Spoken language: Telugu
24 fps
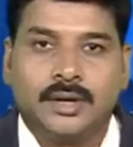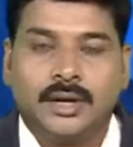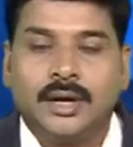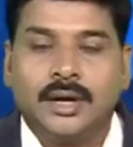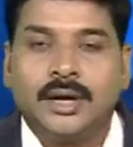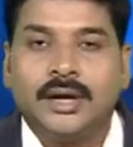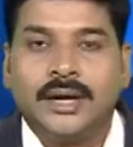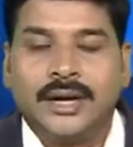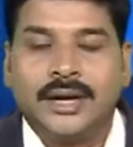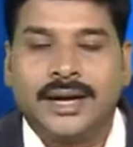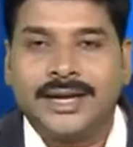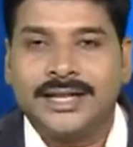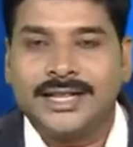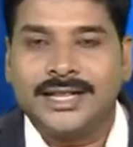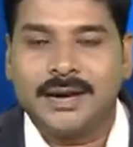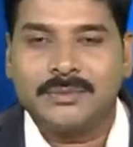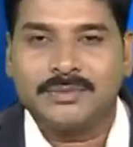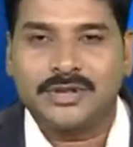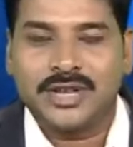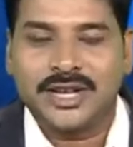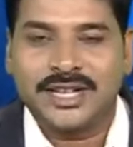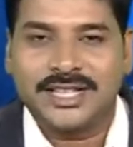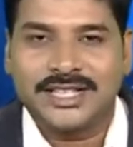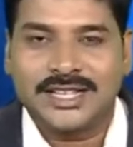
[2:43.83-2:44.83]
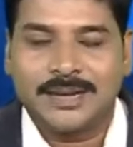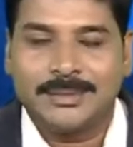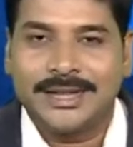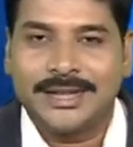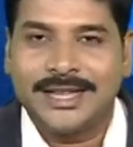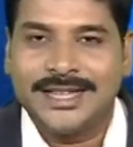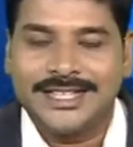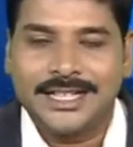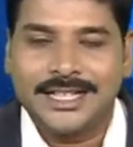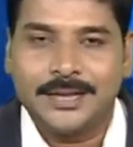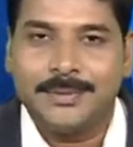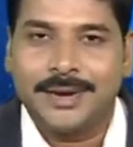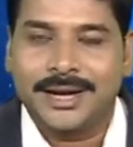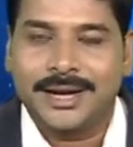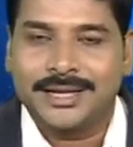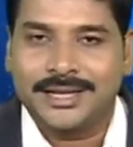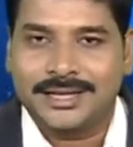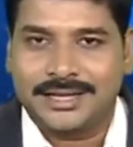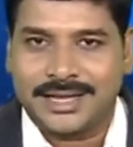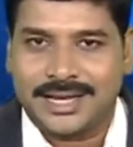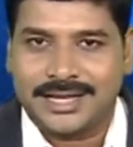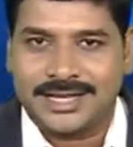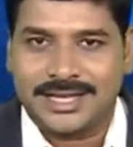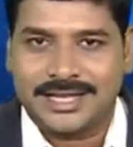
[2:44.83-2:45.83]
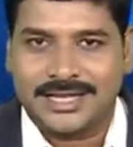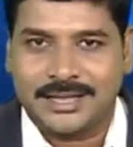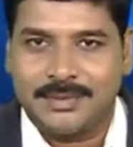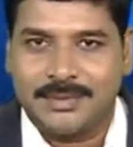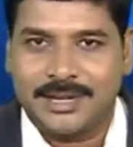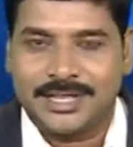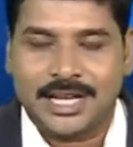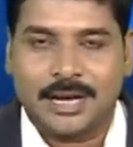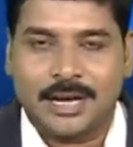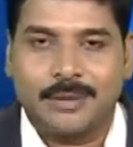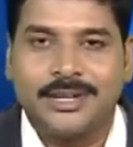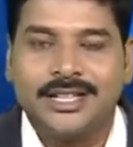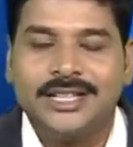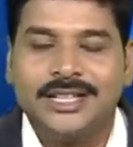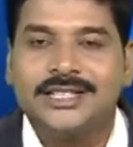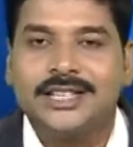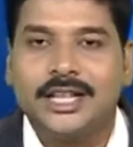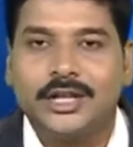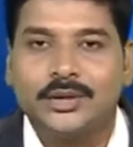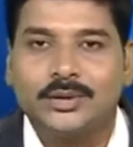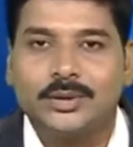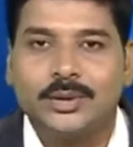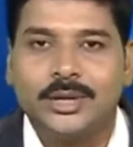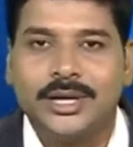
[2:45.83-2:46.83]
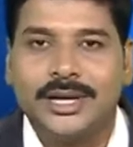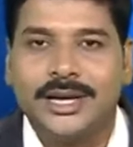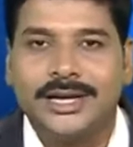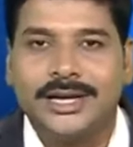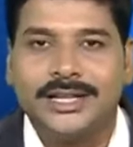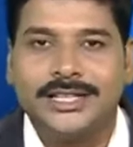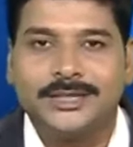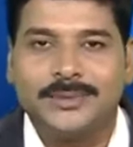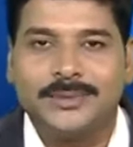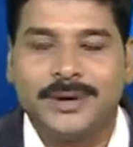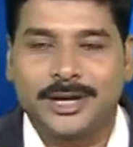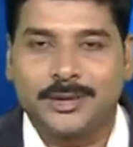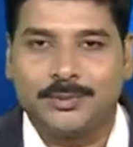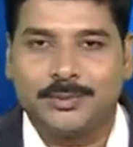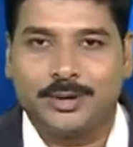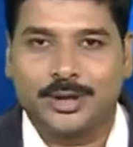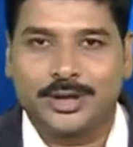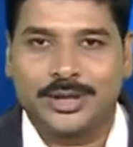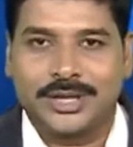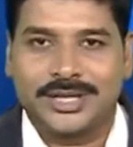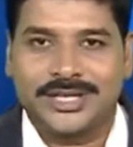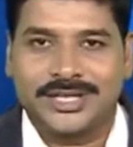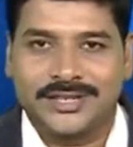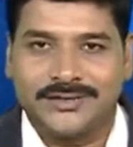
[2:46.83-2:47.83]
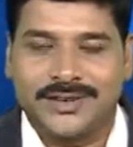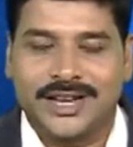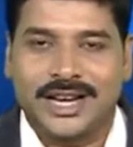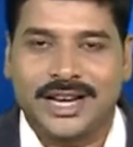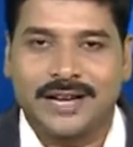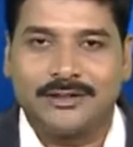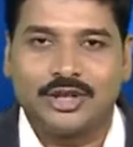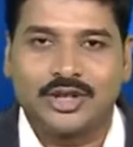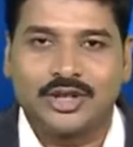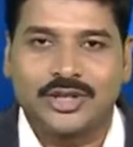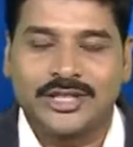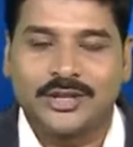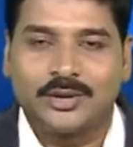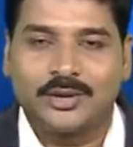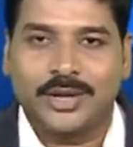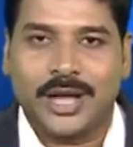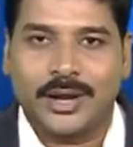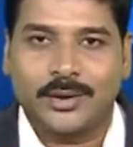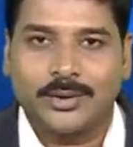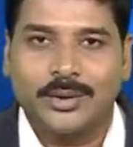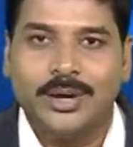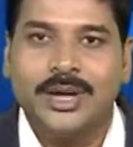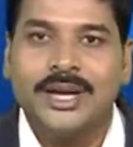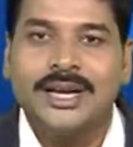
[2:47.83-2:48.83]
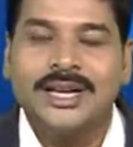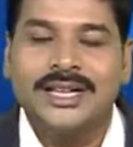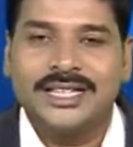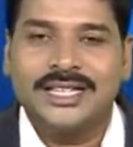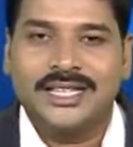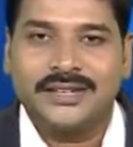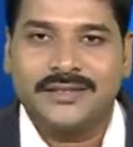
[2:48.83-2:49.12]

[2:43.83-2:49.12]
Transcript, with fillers: ఇక ఇదే అంశానికి సంబంధించి మరింత తాజా సమాచారం అందించేందుకు ఢిల్లీ నుంచి మా రిపోర్టర్ శివ లో సిద్ధంగా ఉన్నారు శివ